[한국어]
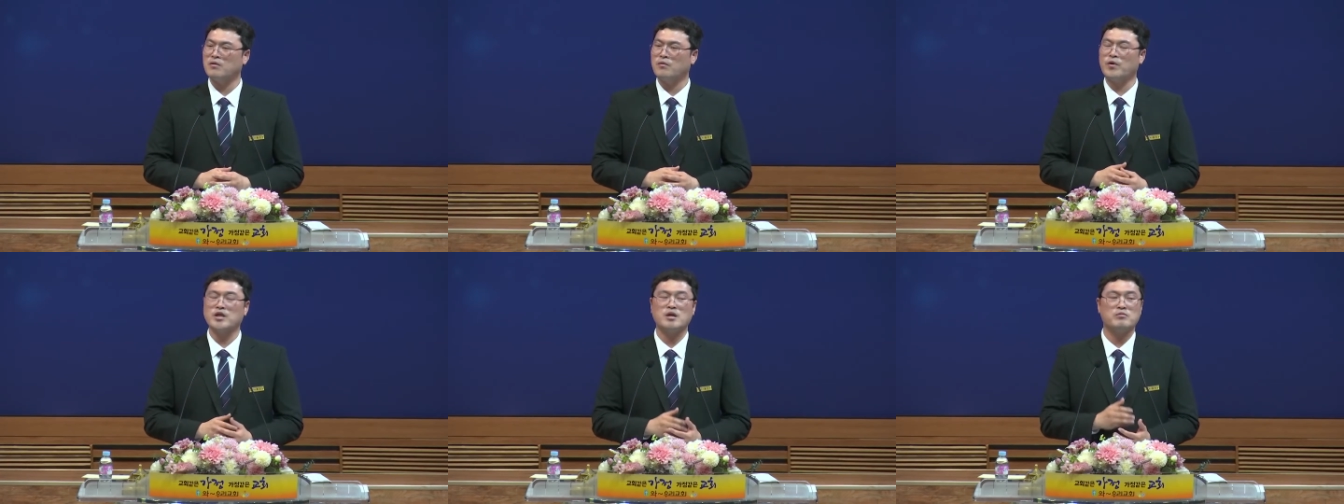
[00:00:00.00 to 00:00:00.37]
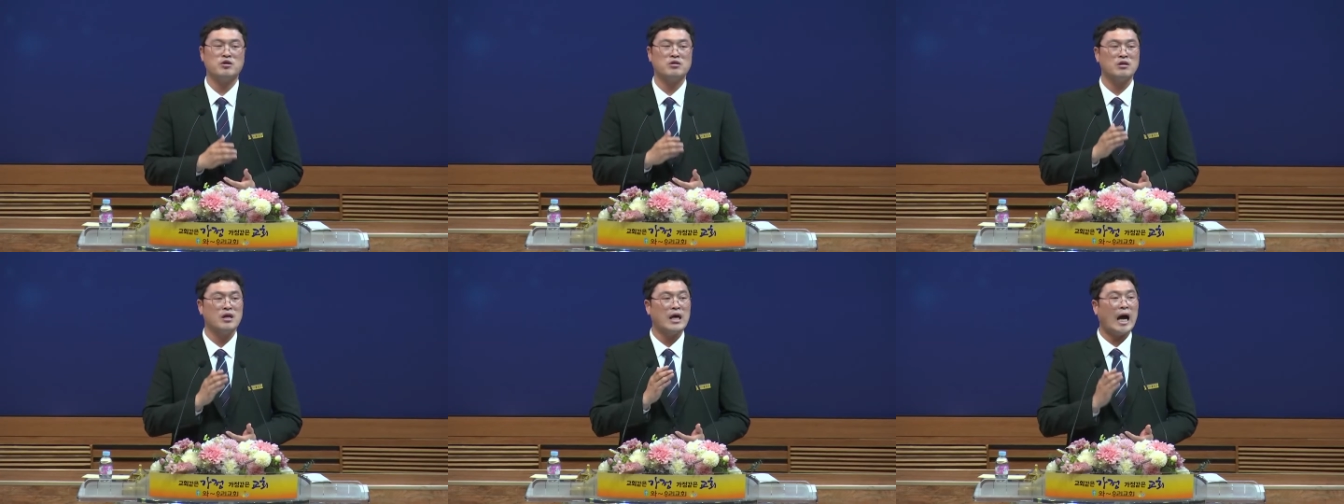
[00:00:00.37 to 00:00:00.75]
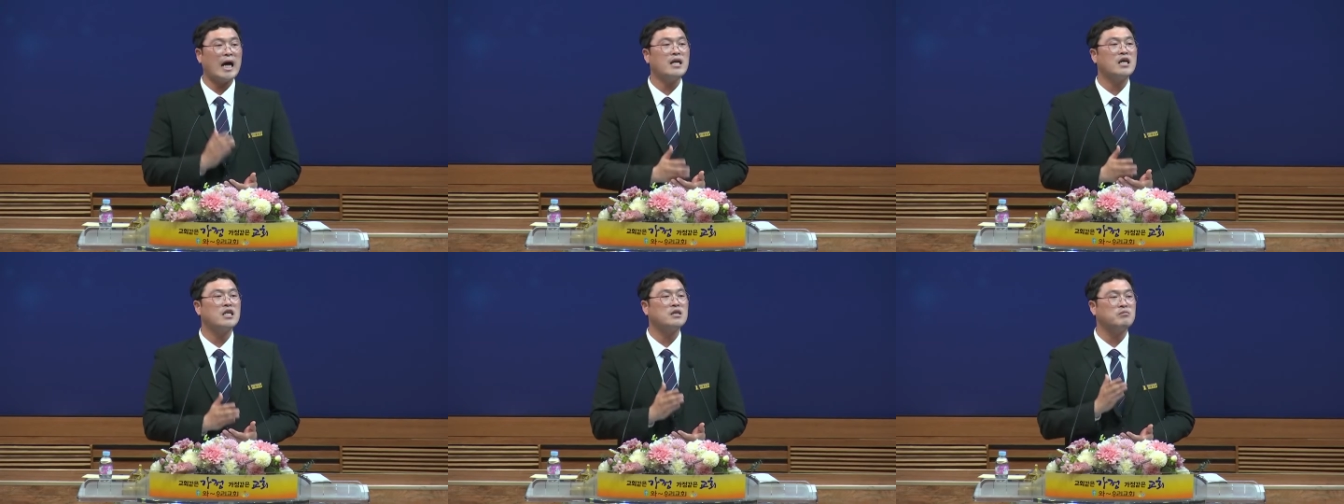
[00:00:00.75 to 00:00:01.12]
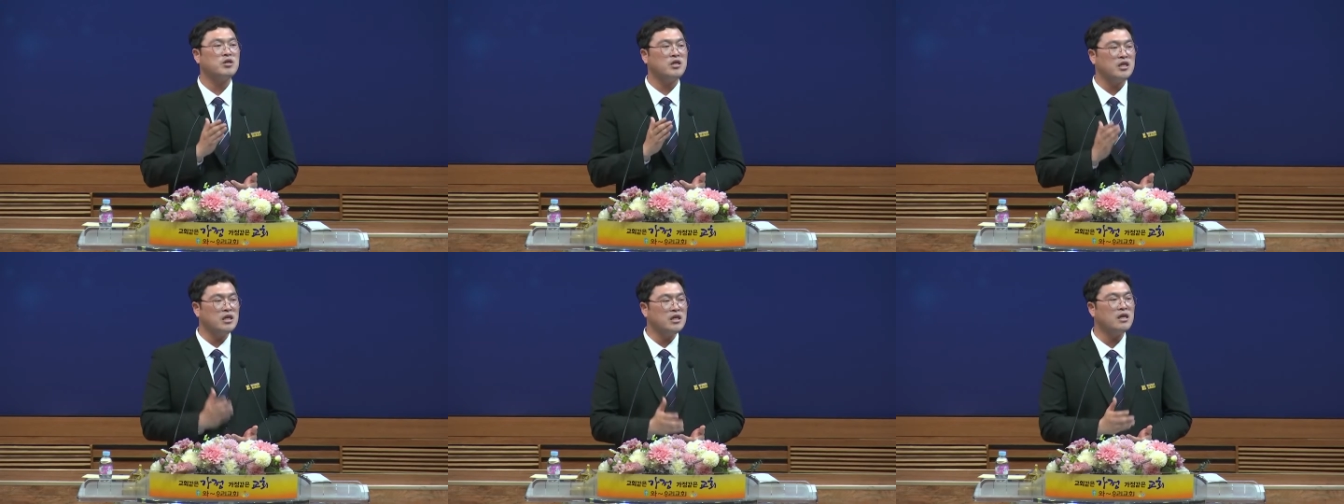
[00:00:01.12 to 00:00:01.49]
왜냐하면 하나님이
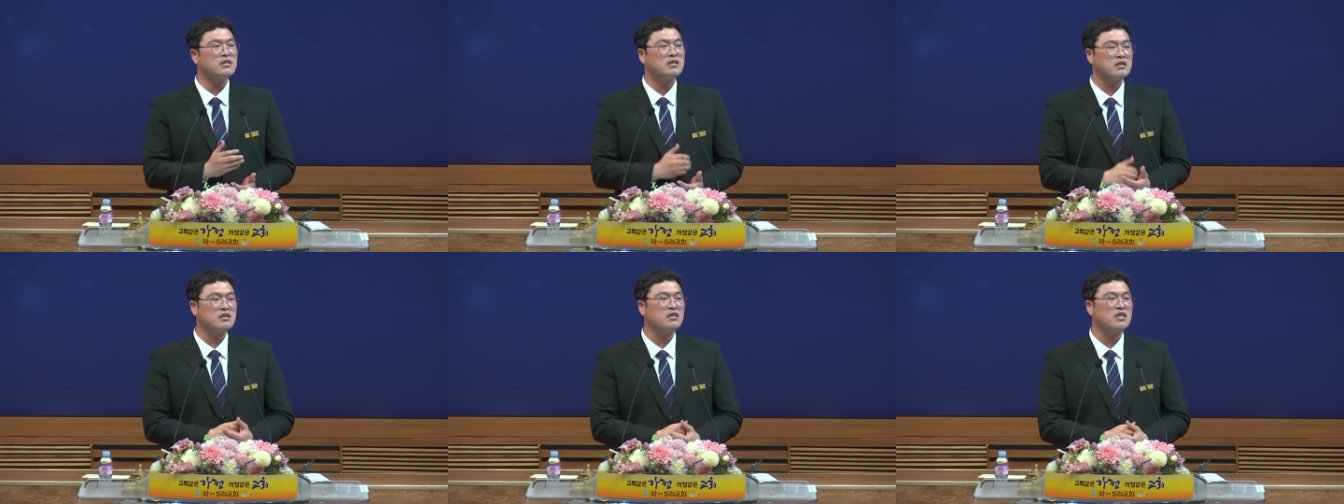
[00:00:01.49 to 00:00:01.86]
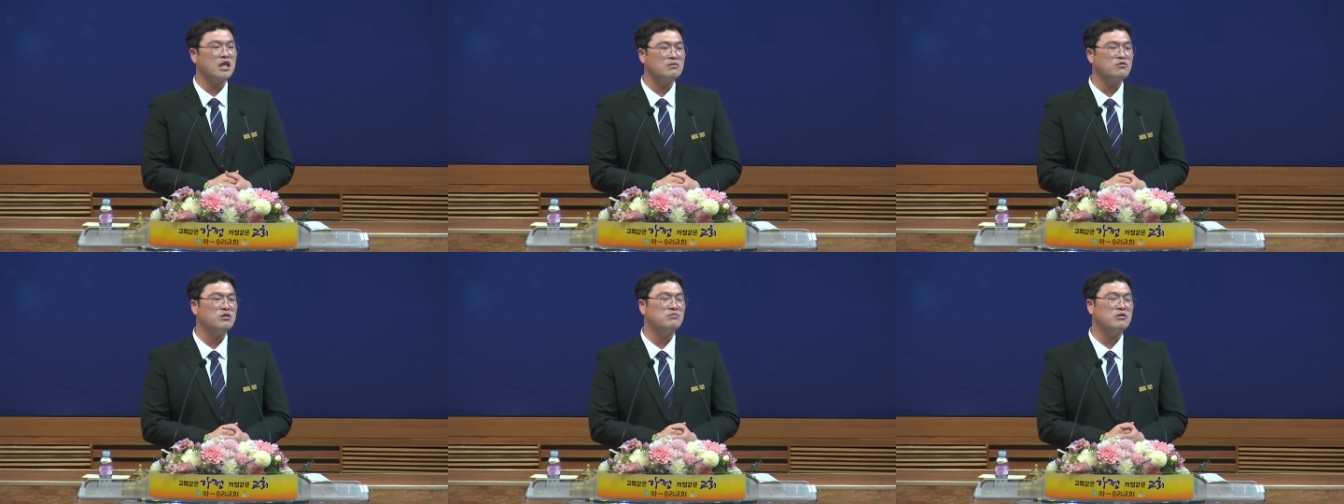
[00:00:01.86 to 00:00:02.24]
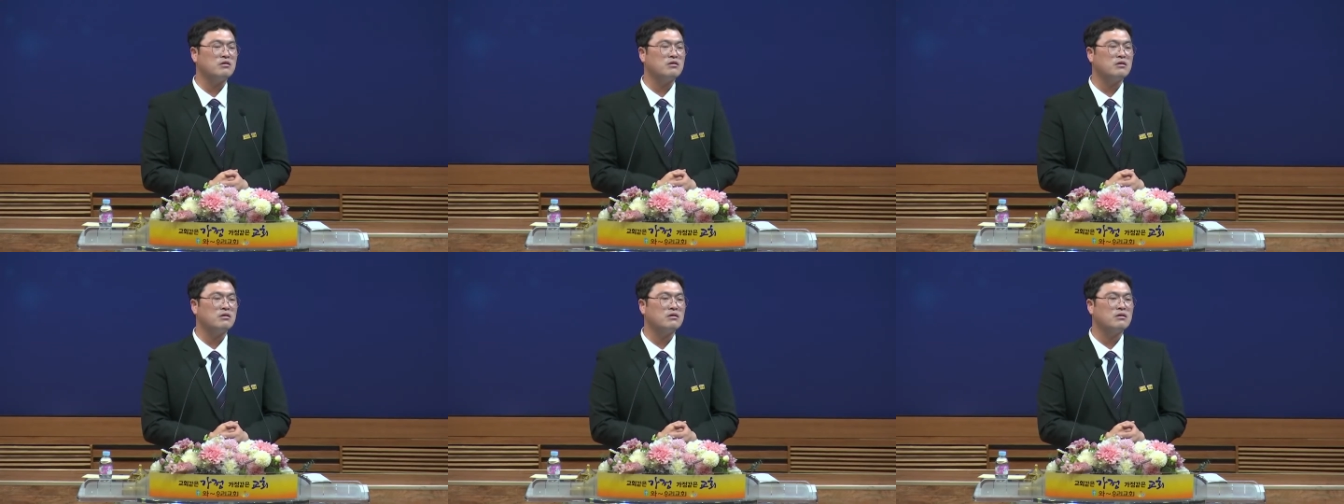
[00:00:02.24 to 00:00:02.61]
일하시기 때문입니다.